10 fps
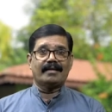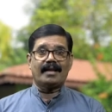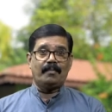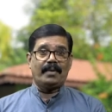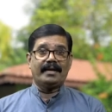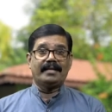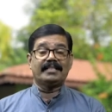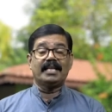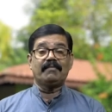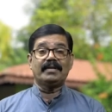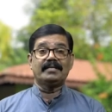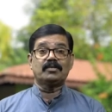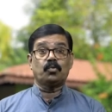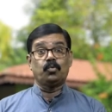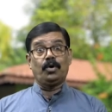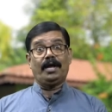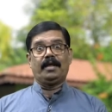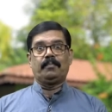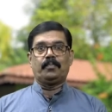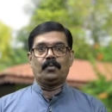ராமாயணத்திலே வருகின்ற
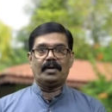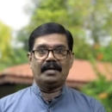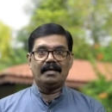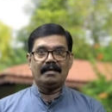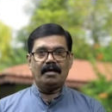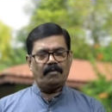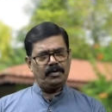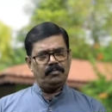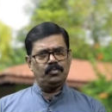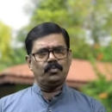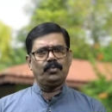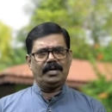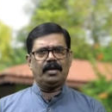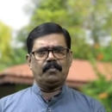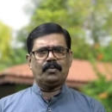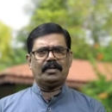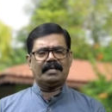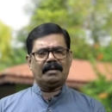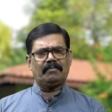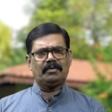குகனைப் போல அவனும் உன்னையை போல
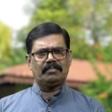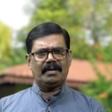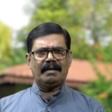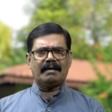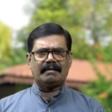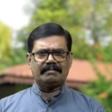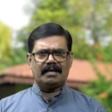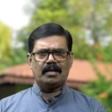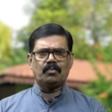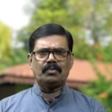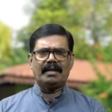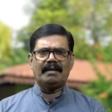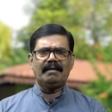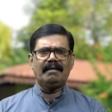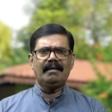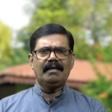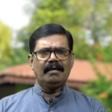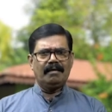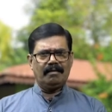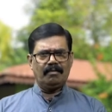தான் அவனும் நல்ல கட்டான உடல்
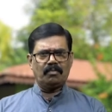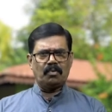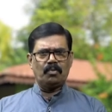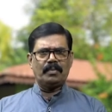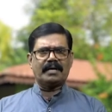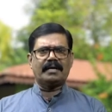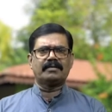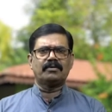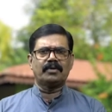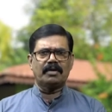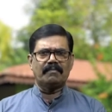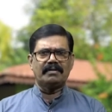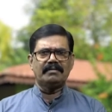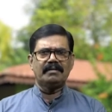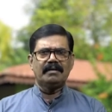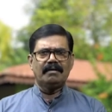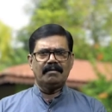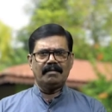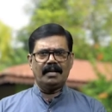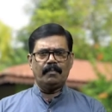ரோம கட்டுடையவன்
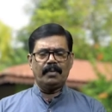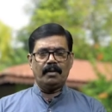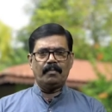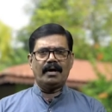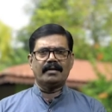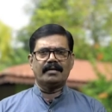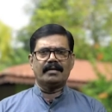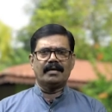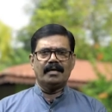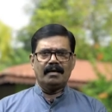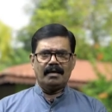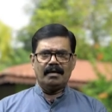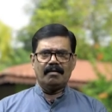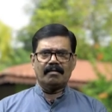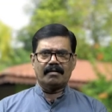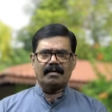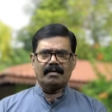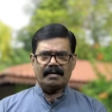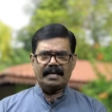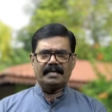நல்ல பலமான க
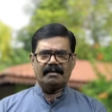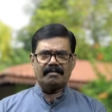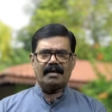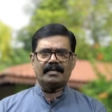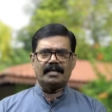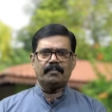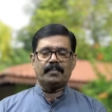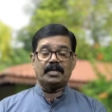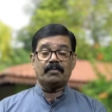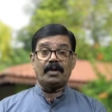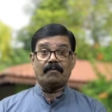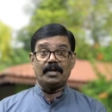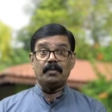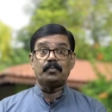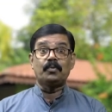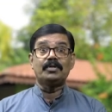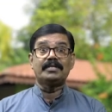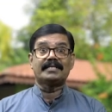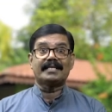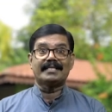கைகள் கால்களை பெற்றவன் அவனை போல்
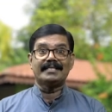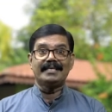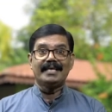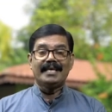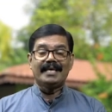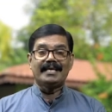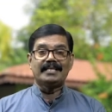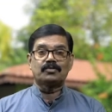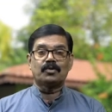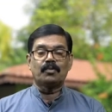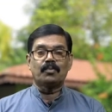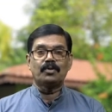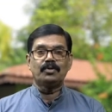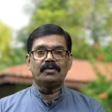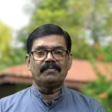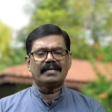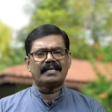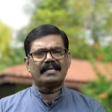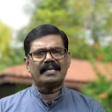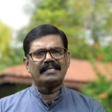இருக்கிறது என்று சொன்னபொழுது இவன்
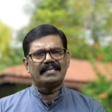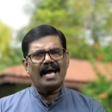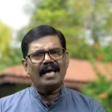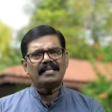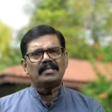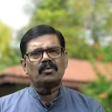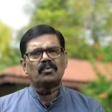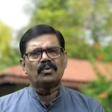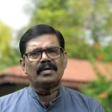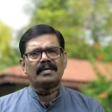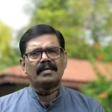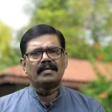கேட்டான் யார் அந்த குகன்